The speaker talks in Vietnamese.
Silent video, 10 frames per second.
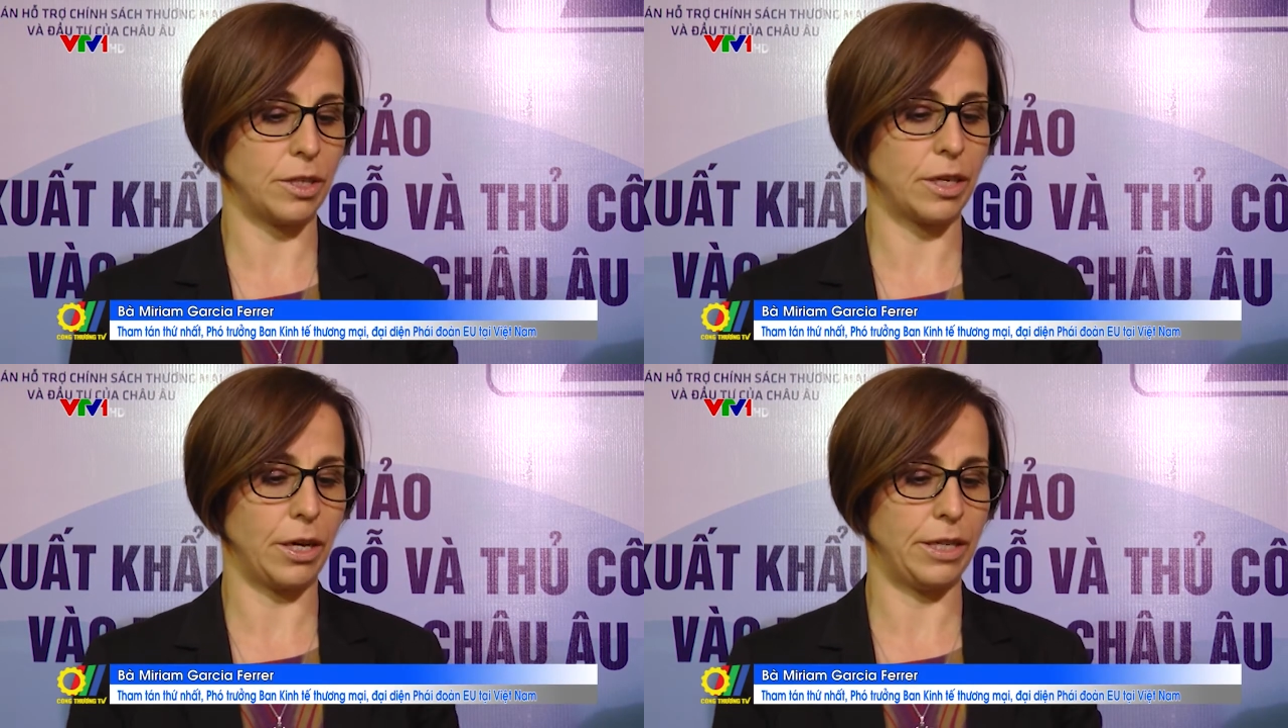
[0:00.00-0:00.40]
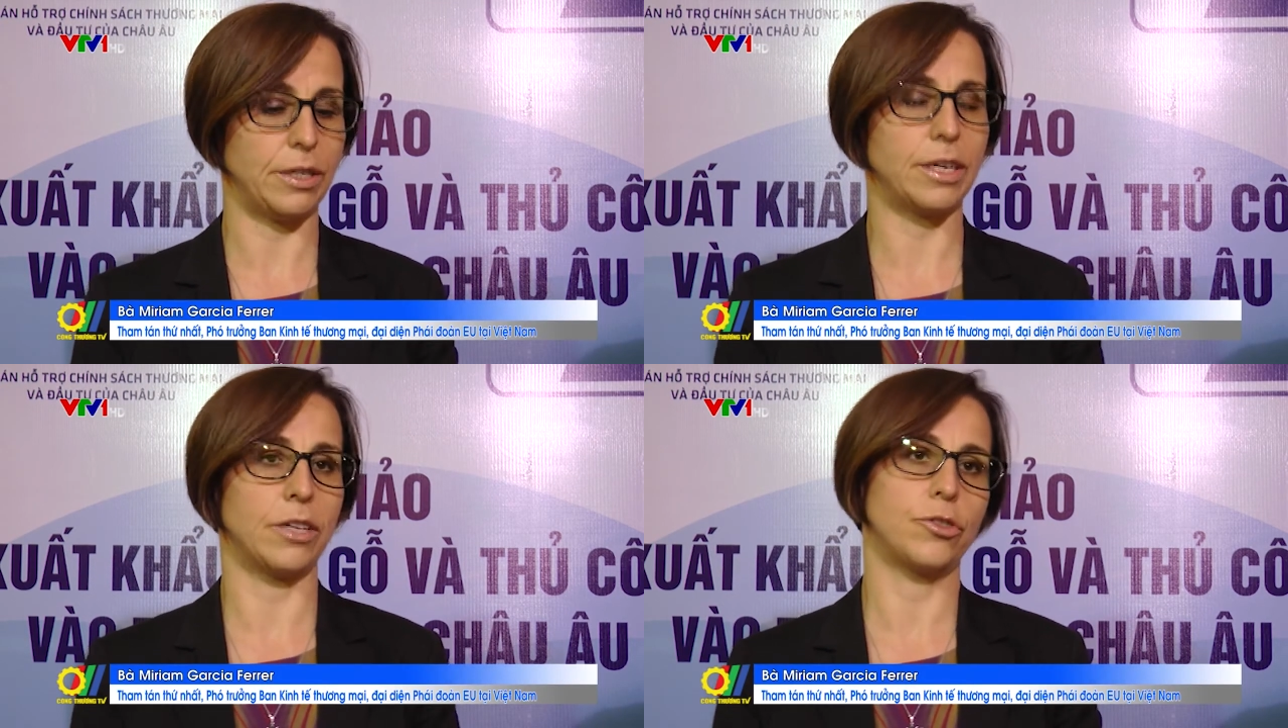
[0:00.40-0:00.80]
tức là
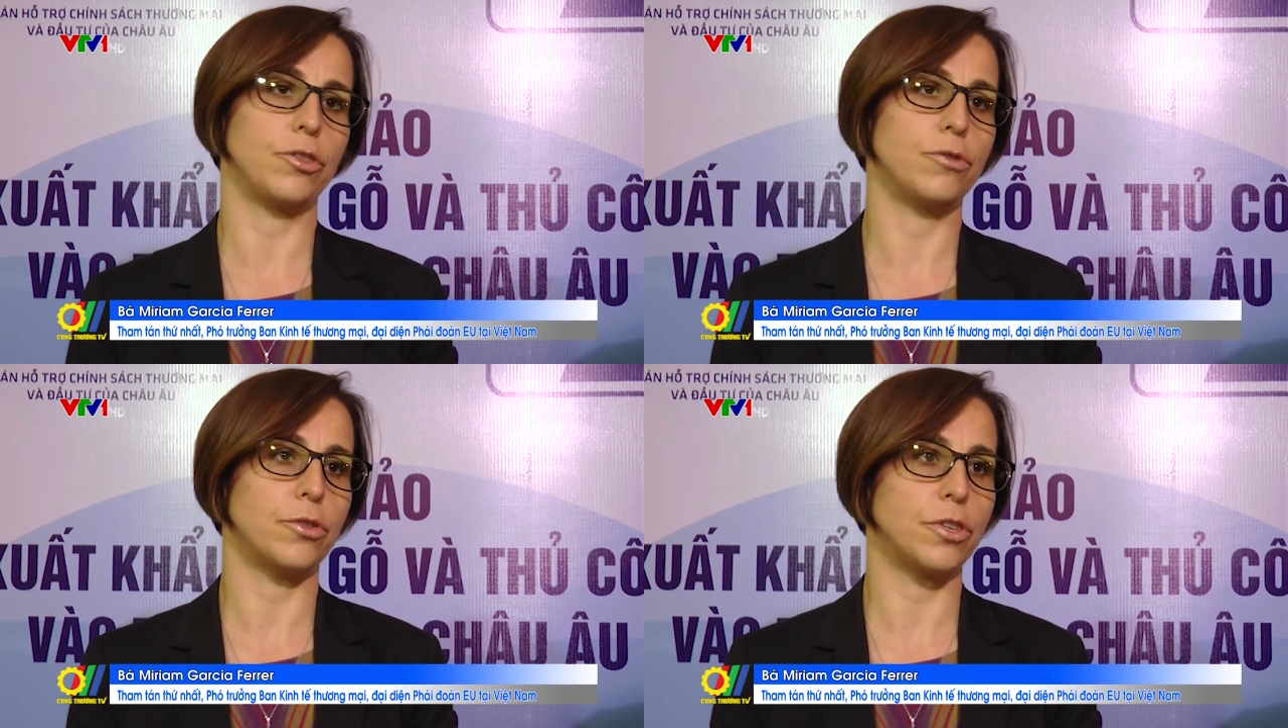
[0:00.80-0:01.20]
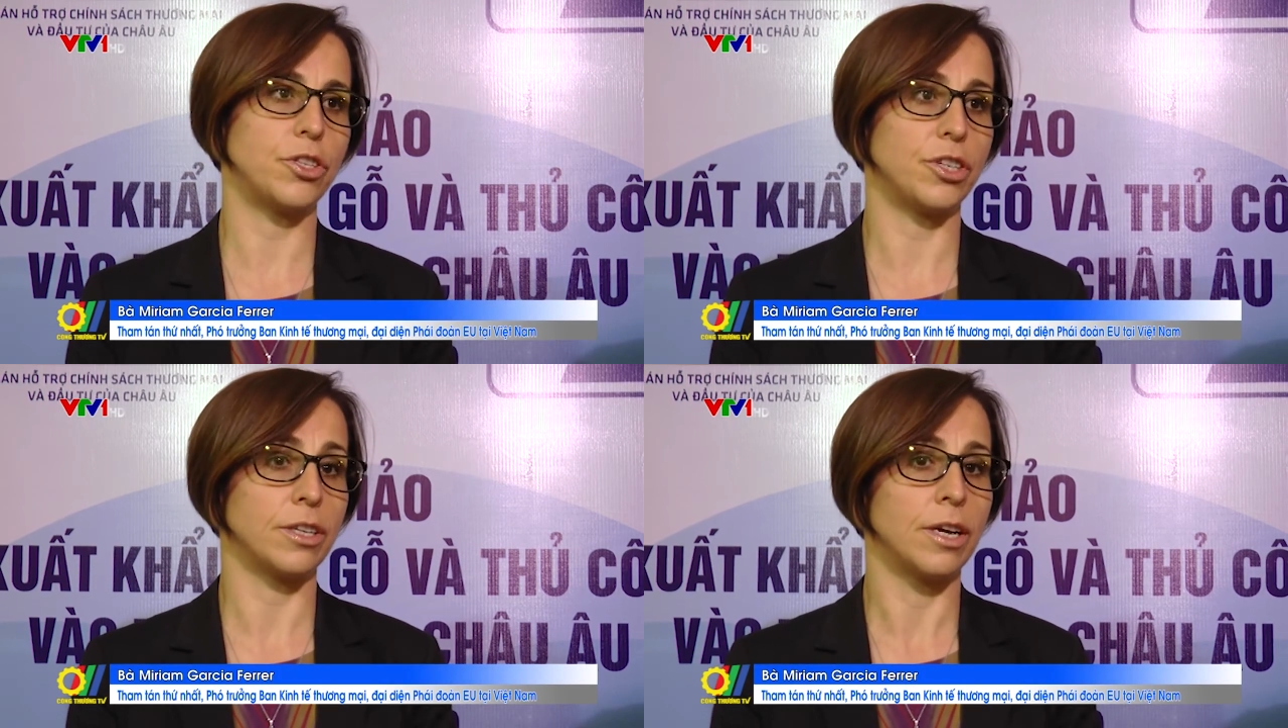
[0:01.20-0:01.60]
liên quan đến tiếp thị và
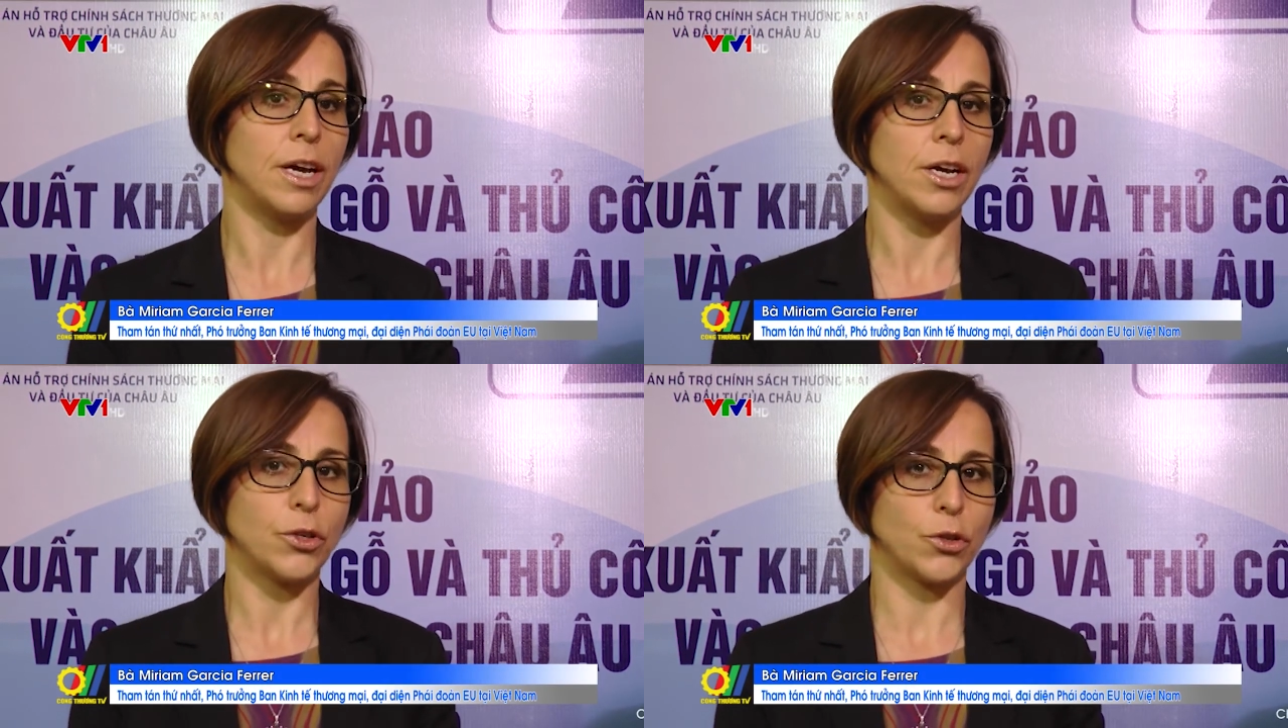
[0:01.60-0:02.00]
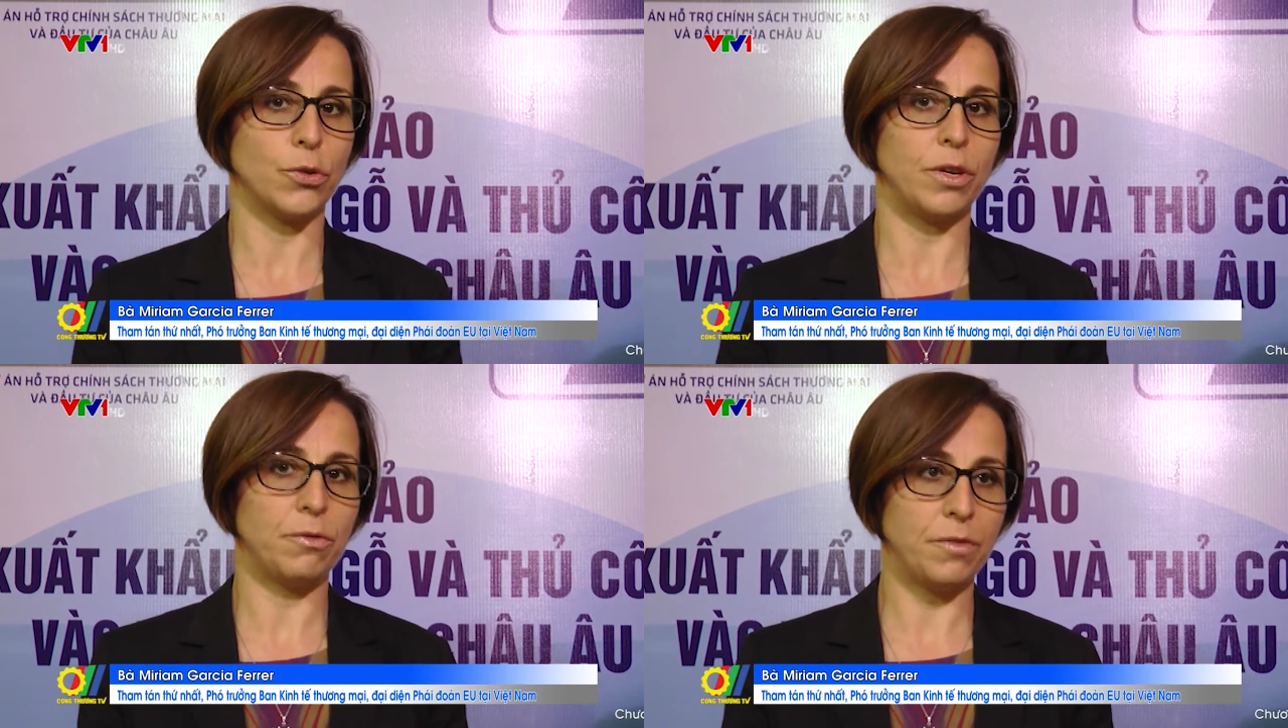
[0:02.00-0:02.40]
xây dựng thương hiệu để cho
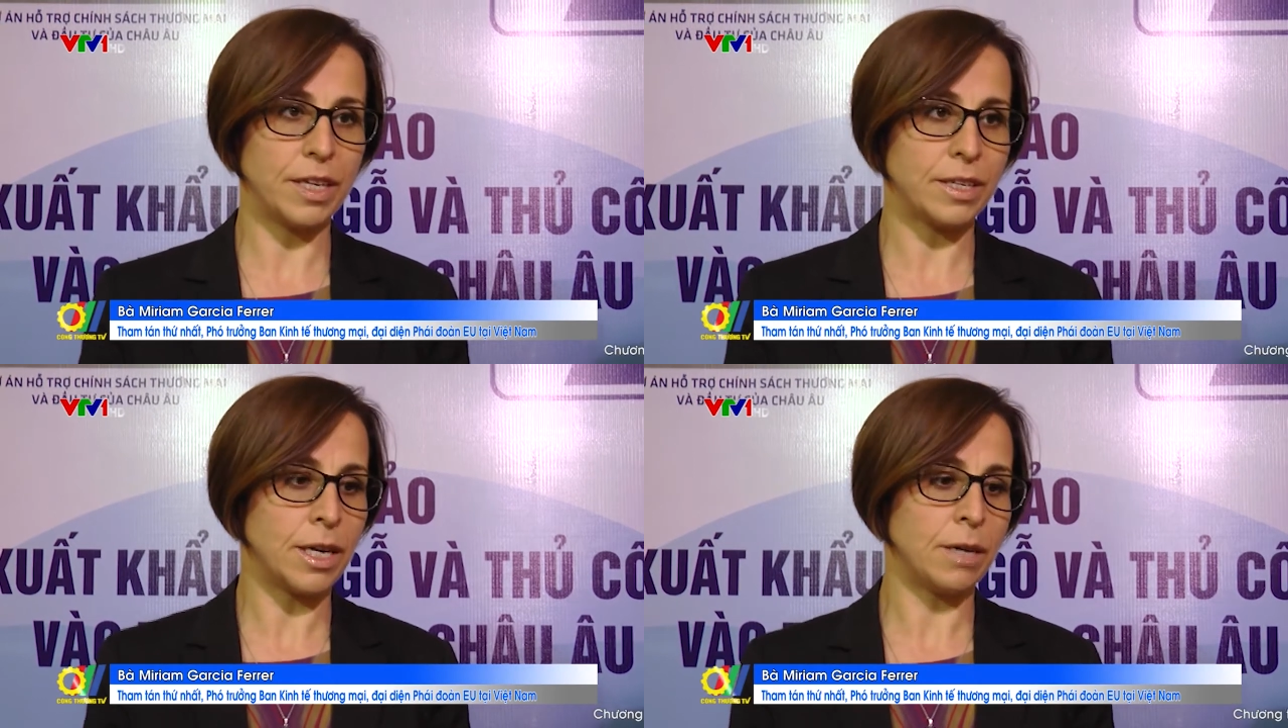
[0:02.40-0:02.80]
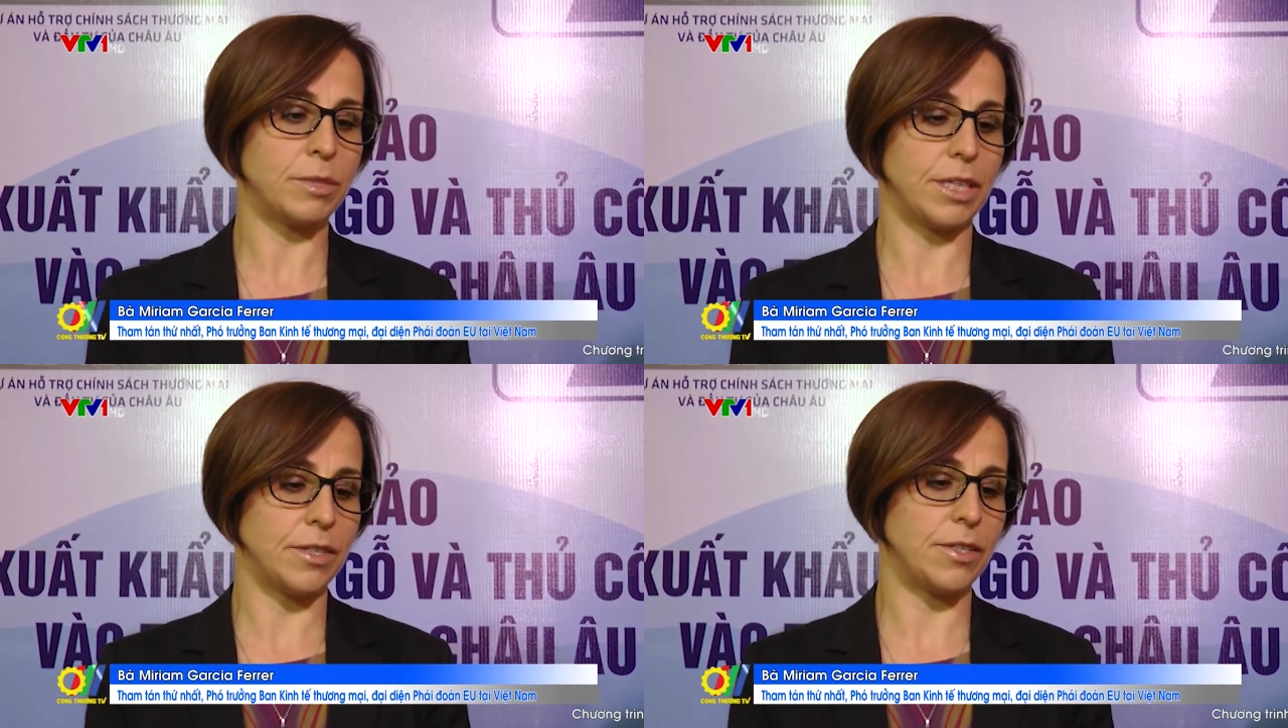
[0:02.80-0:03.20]
mọi người biết đến sản phẩm
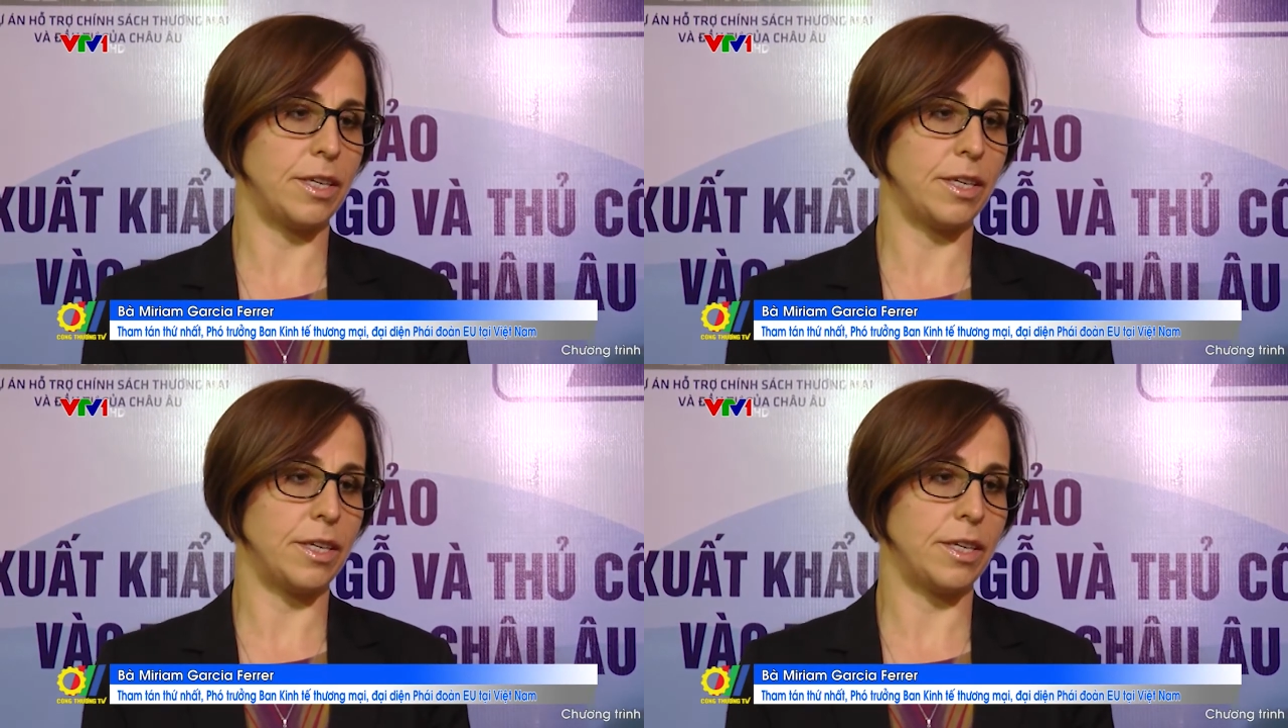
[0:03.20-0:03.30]
của mình